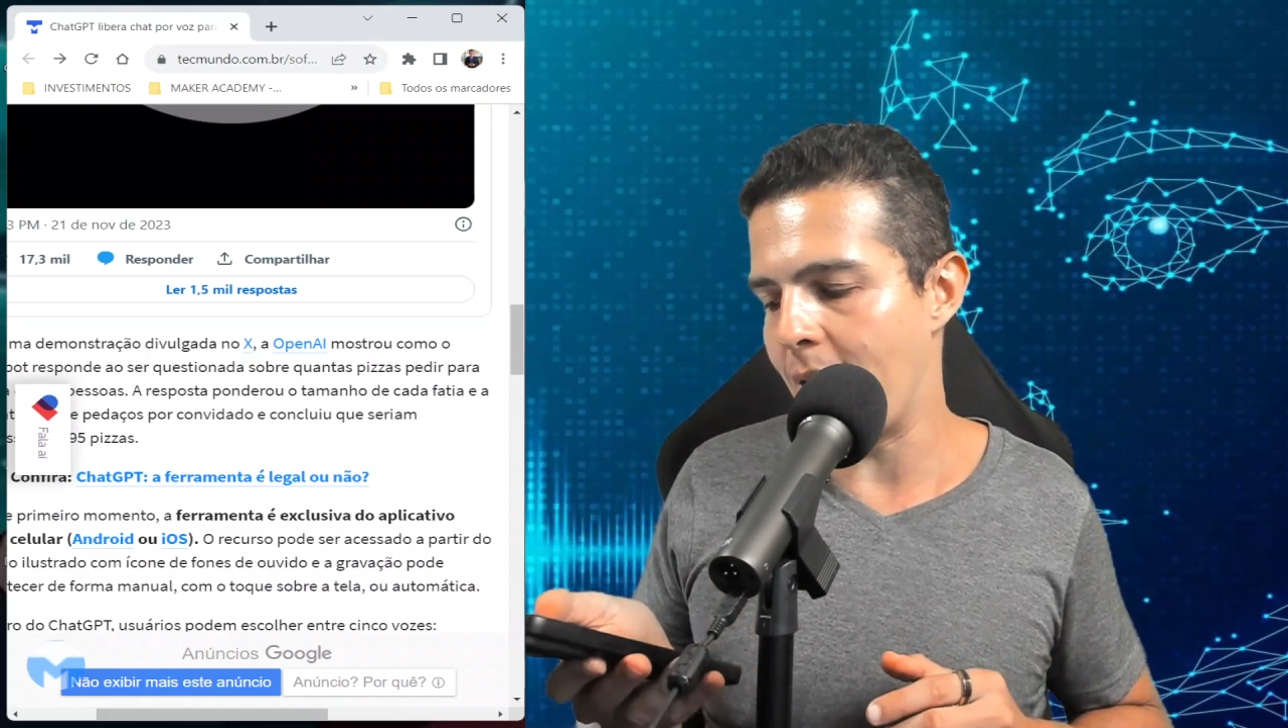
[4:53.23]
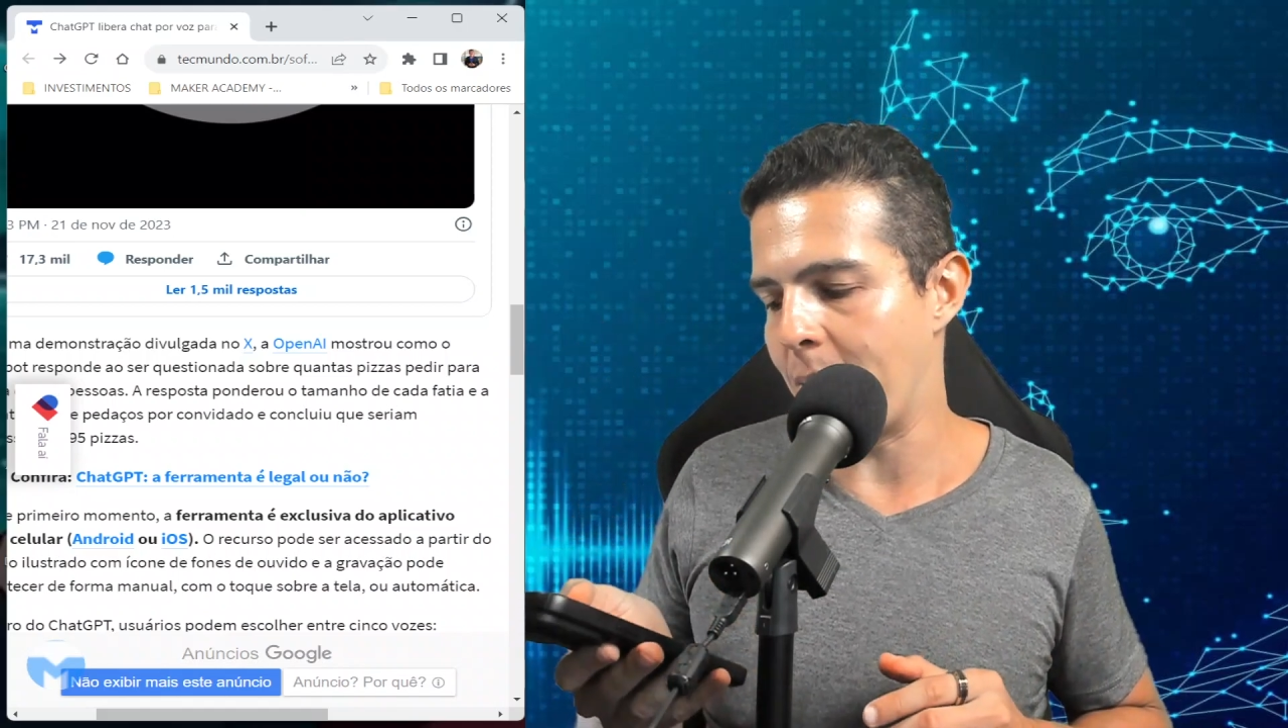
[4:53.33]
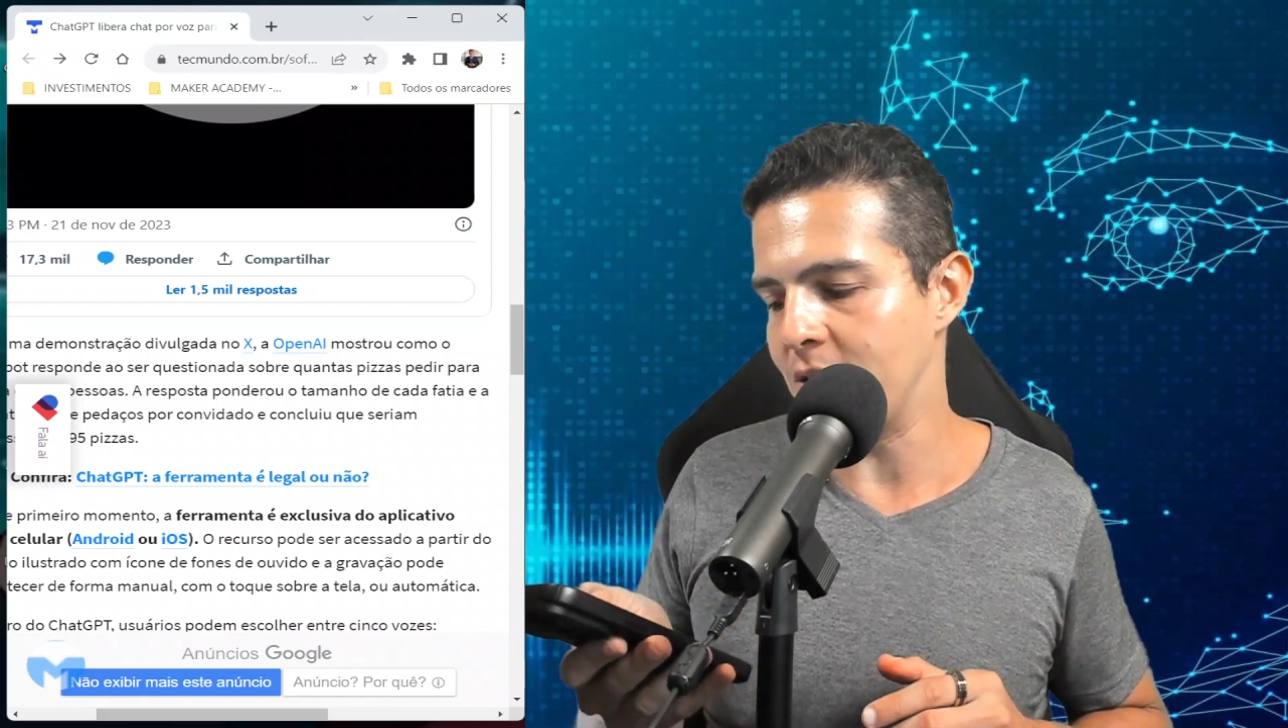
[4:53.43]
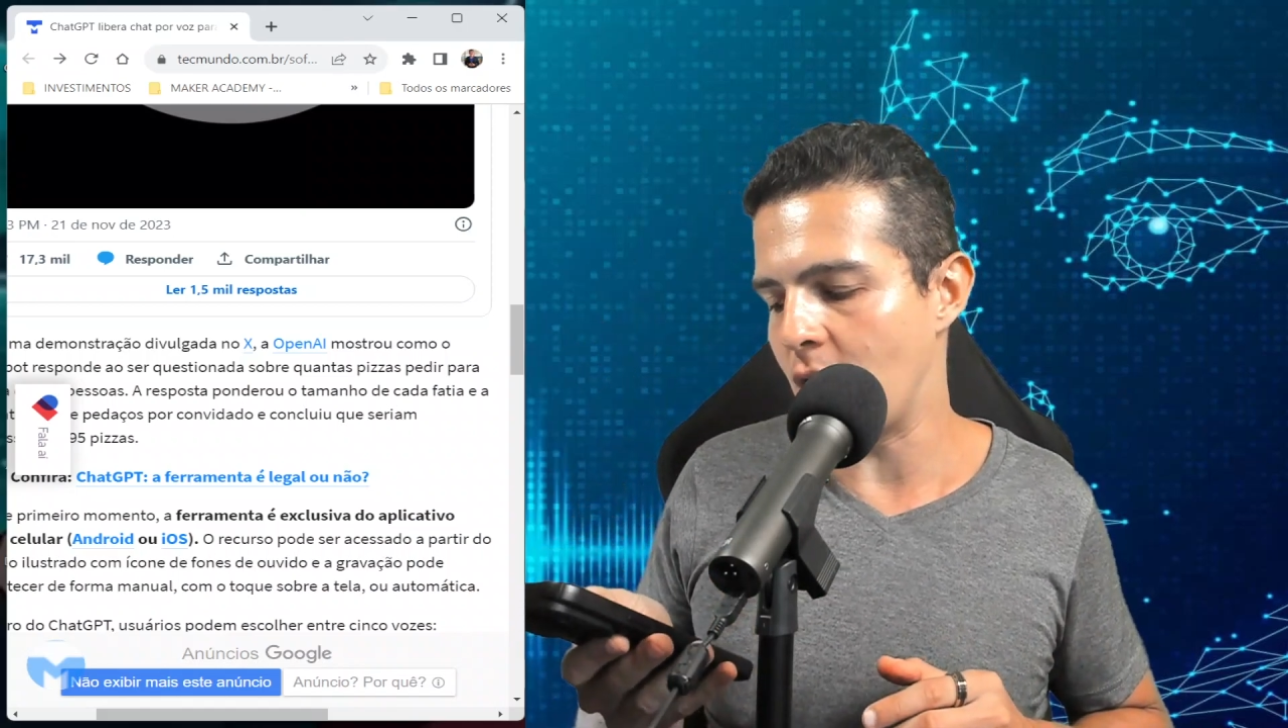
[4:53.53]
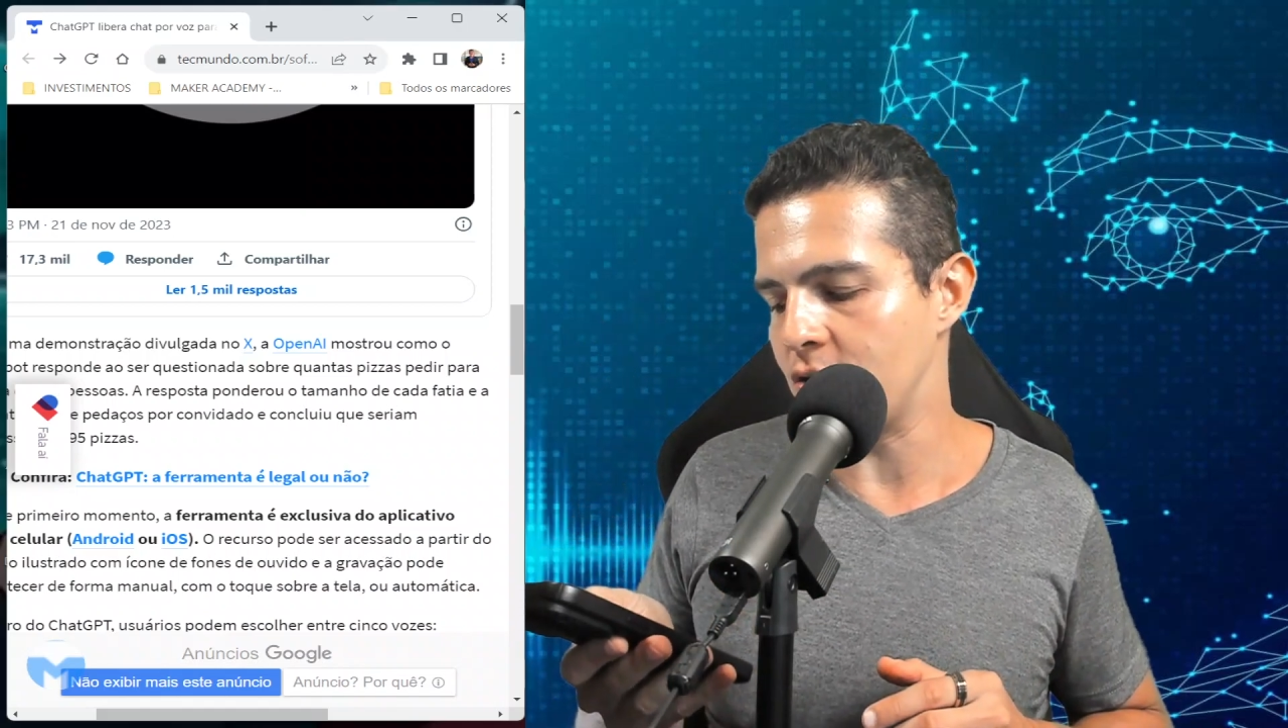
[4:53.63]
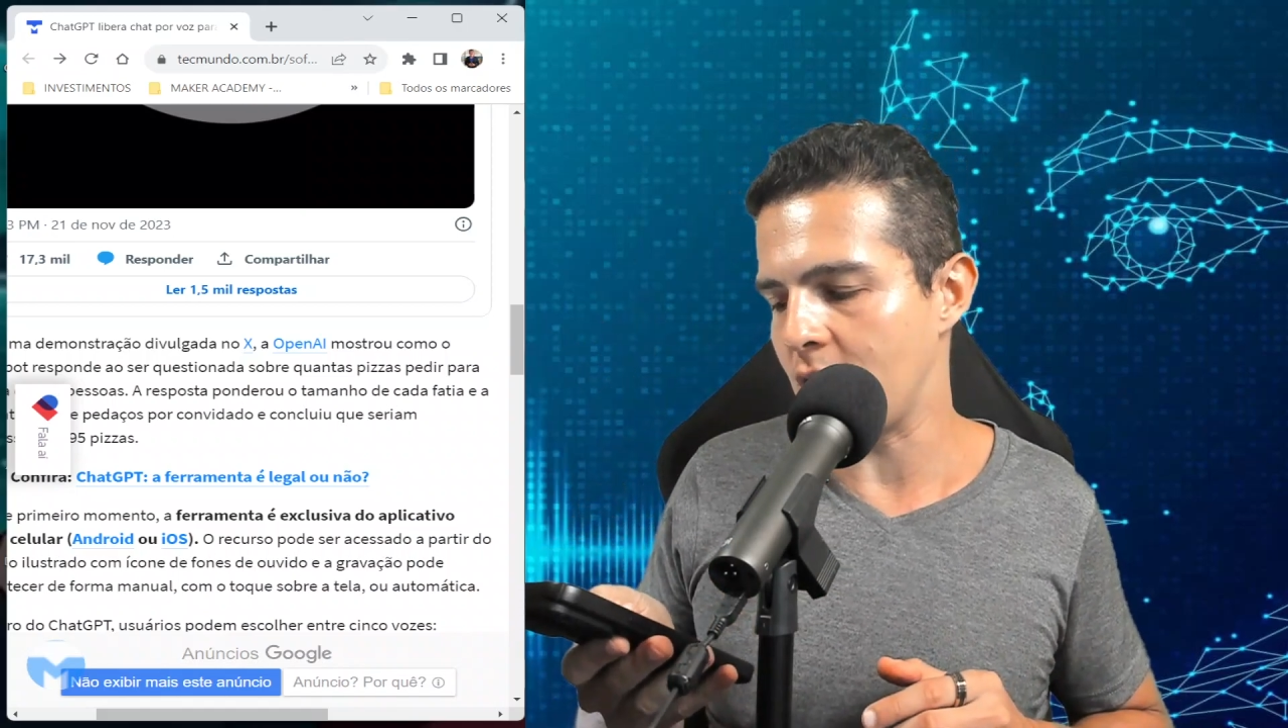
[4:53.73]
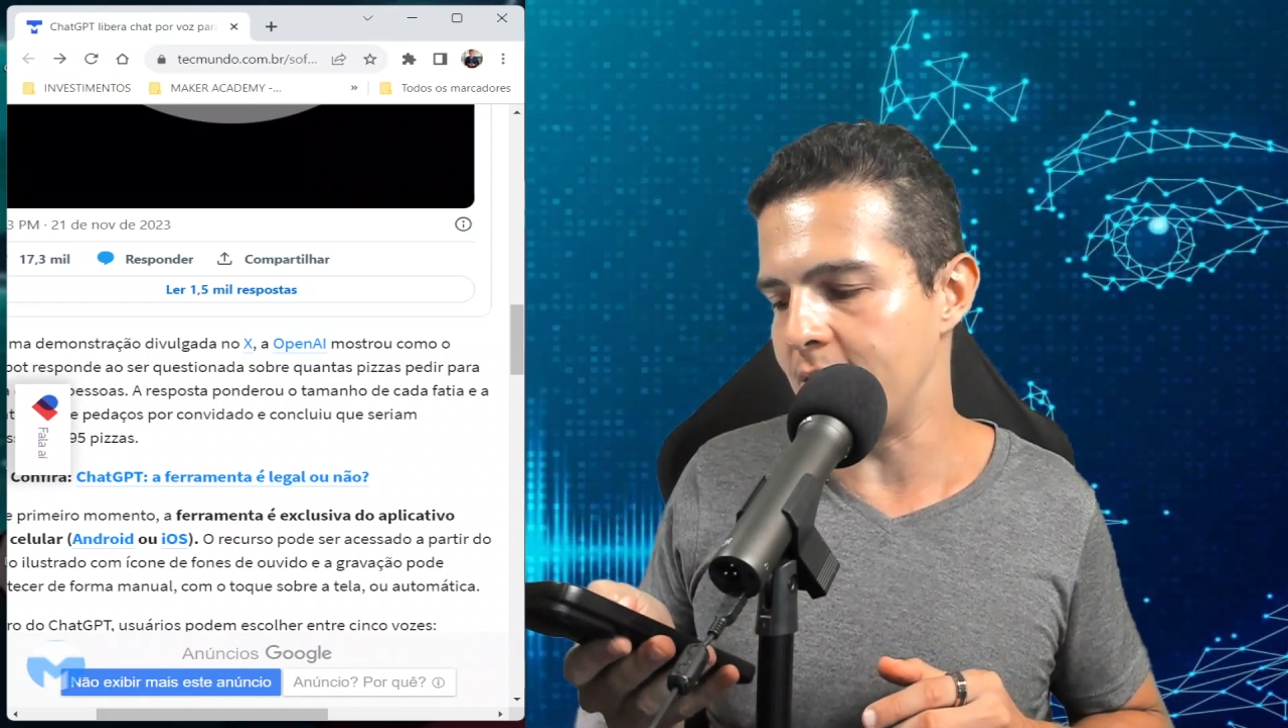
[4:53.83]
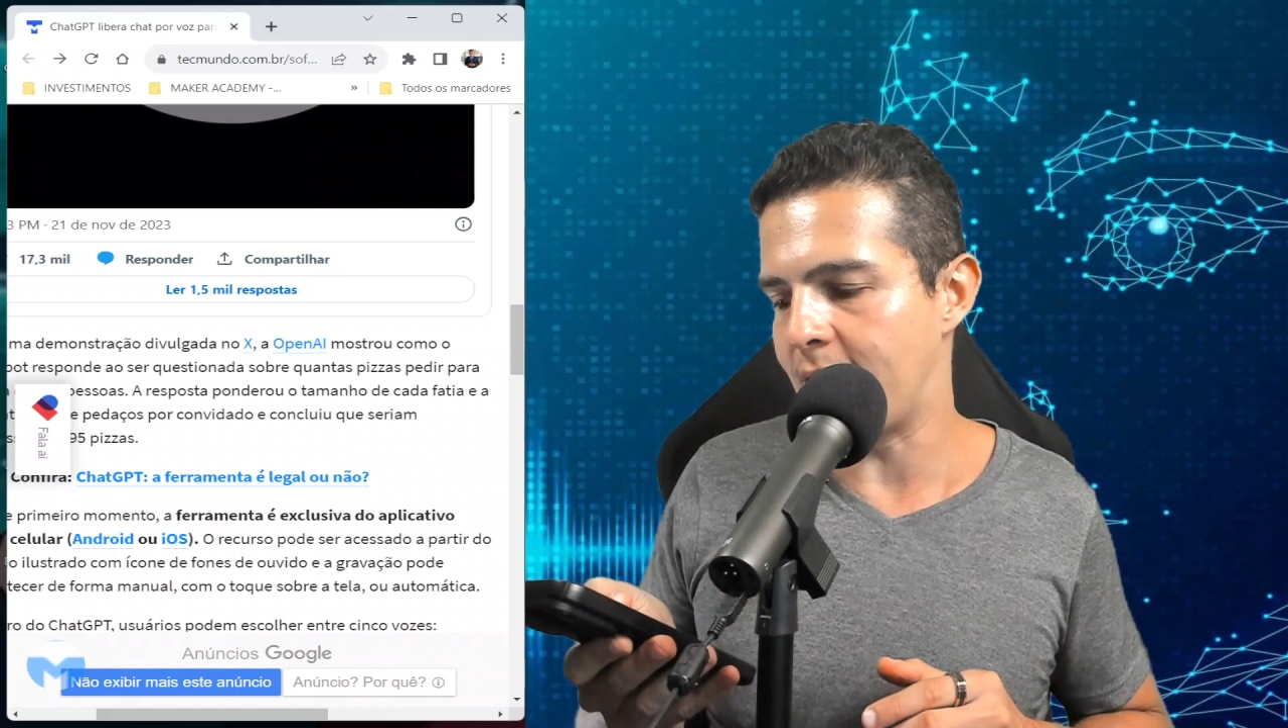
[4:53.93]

Mas olha só que